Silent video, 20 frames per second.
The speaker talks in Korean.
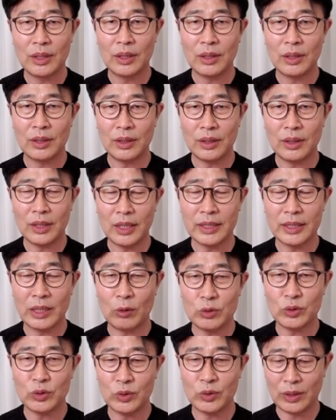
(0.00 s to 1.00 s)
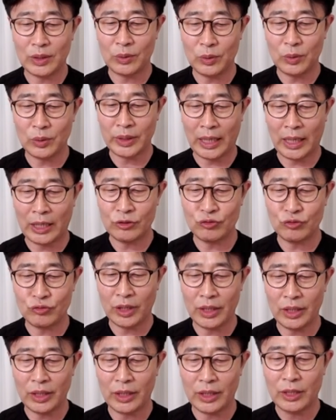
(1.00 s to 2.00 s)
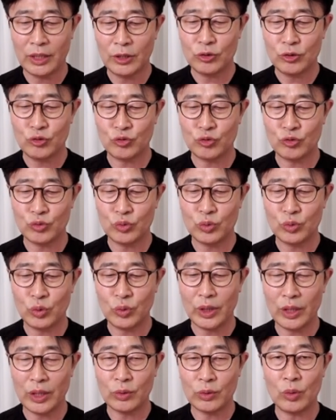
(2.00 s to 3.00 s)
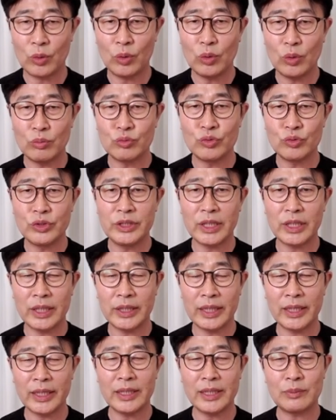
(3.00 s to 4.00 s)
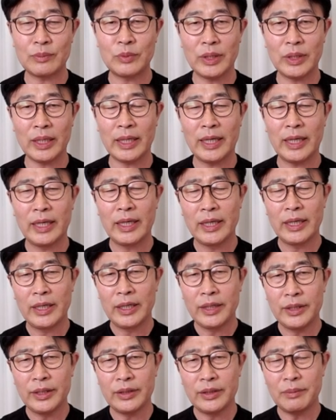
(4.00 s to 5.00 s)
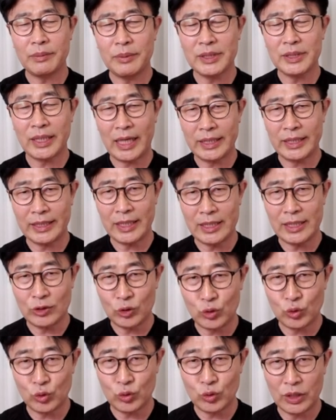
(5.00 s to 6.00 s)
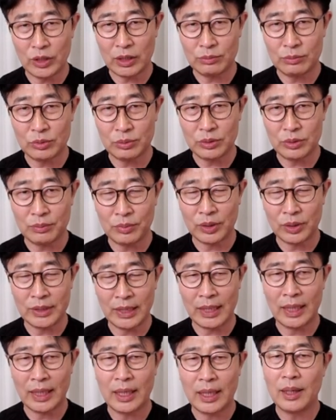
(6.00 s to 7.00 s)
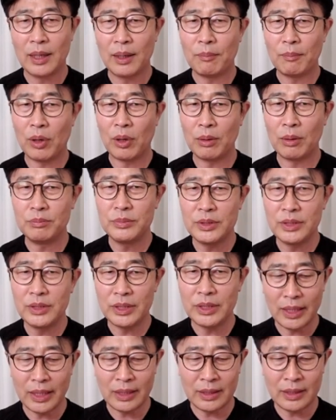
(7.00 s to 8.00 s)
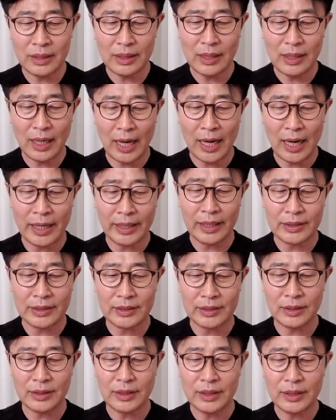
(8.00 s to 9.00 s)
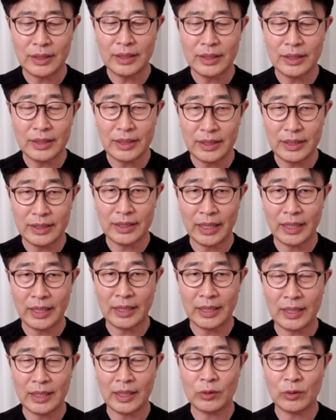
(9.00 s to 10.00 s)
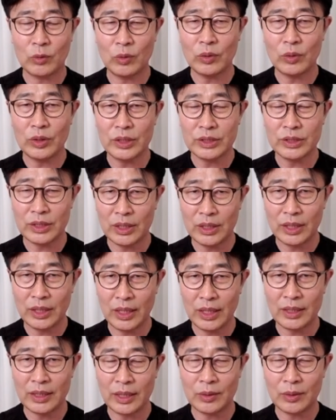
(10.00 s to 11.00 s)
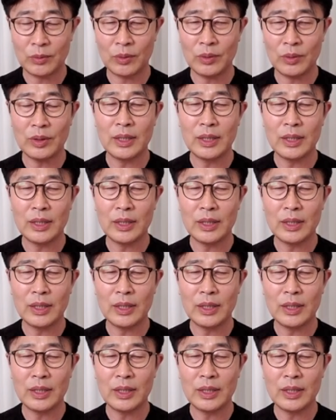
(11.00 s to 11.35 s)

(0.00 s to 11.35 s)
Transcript: 허가가 나오지도 않고 나중에 준공에도 문제가 되기 때문에 현업에서 가장 중요한 부분은 뭐냐 법령의 틀 안에서 디자인을 하고 설계를 하고